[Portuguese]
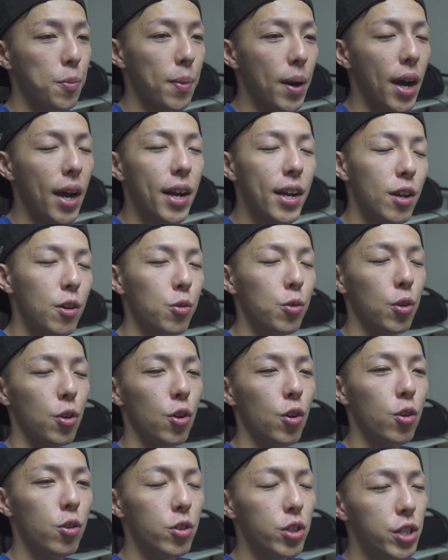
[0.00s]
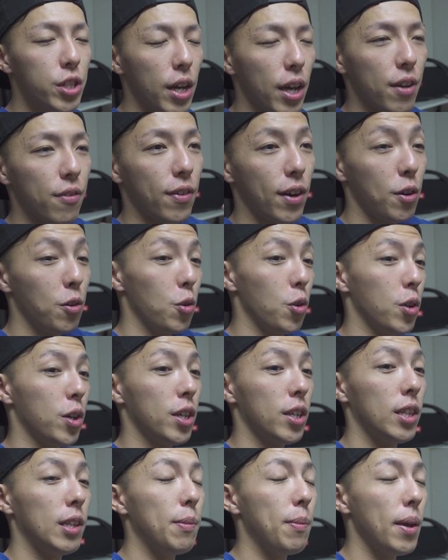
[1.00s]
um bar, eu tô load, aí vai o
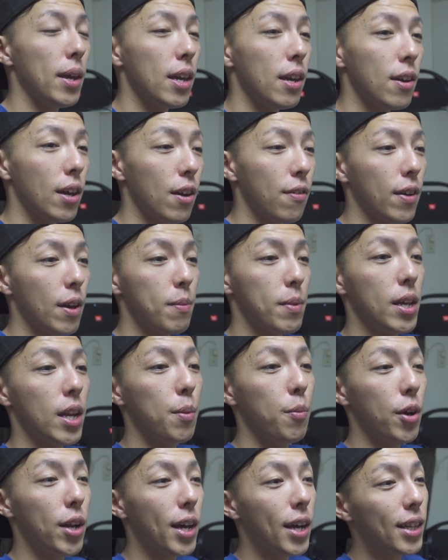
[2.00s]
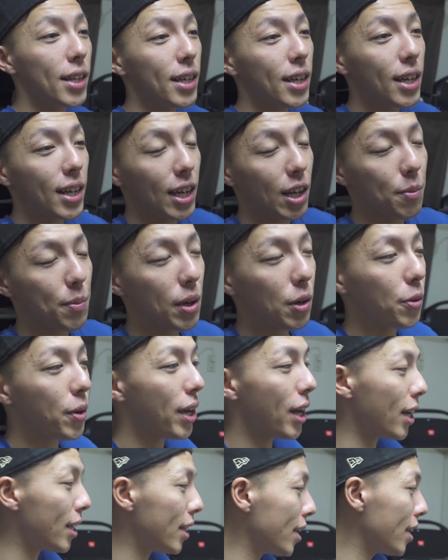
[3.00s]
Lohan também, aí vai minha namorada e, claro, minha
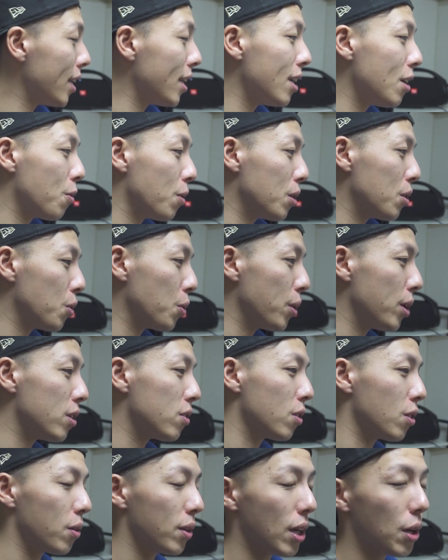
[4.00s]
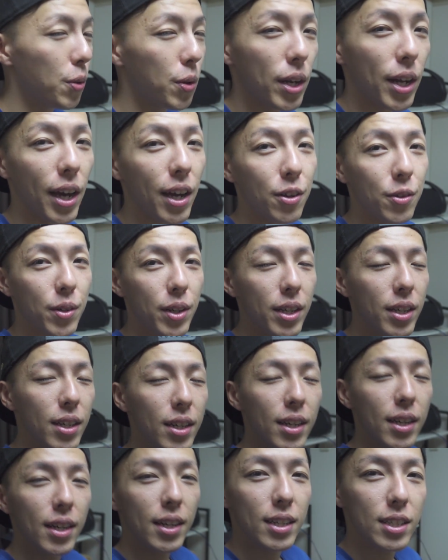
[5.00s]
cunhada. E enquanto isso não dá horário, né?
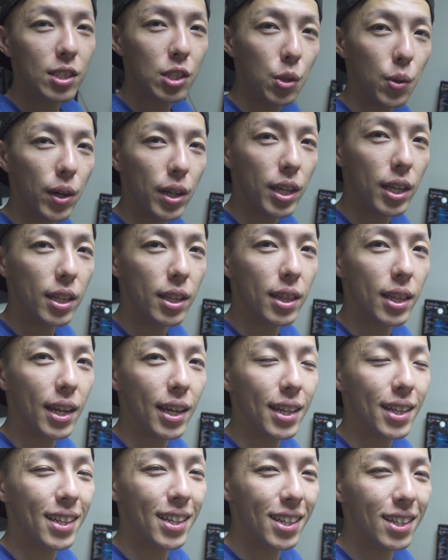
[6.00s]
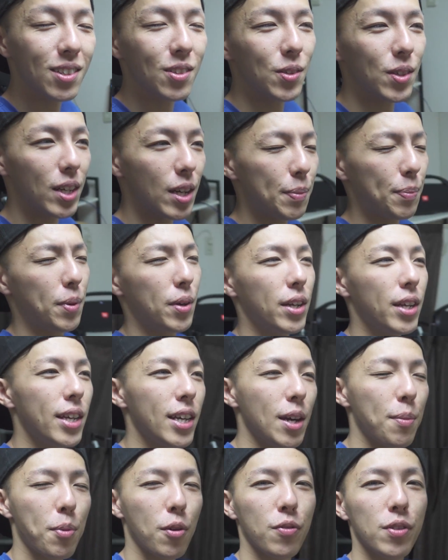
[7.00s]
Estou aqui treinando, né?
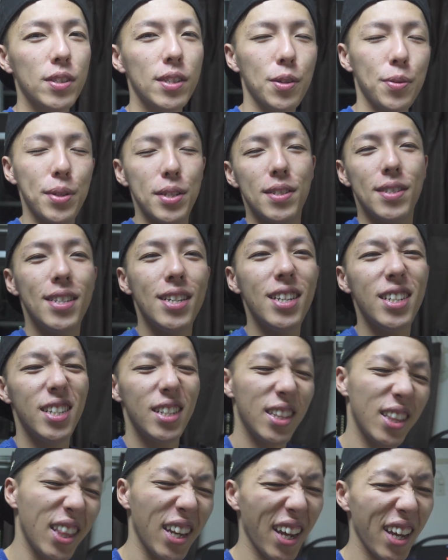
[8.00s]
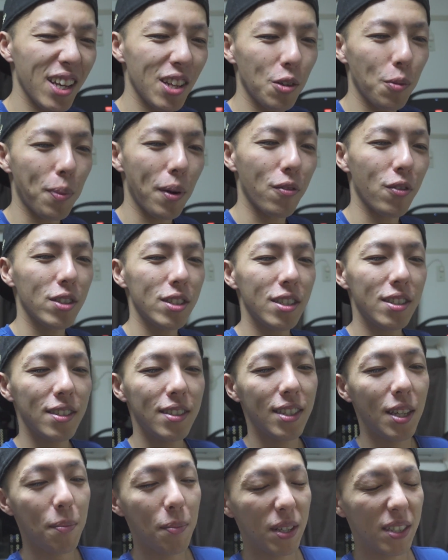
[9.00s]
Porque a profissão exige treino para você
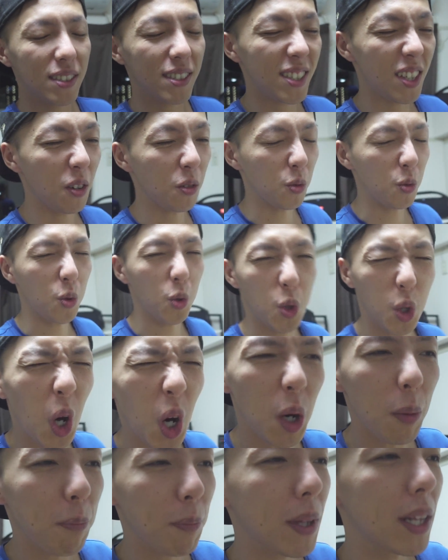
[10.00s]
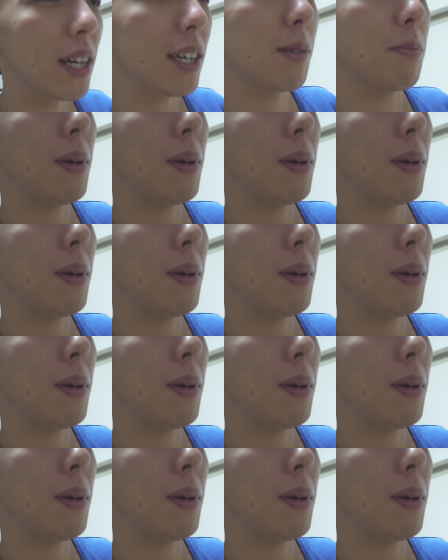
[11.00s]
sempre ser o top das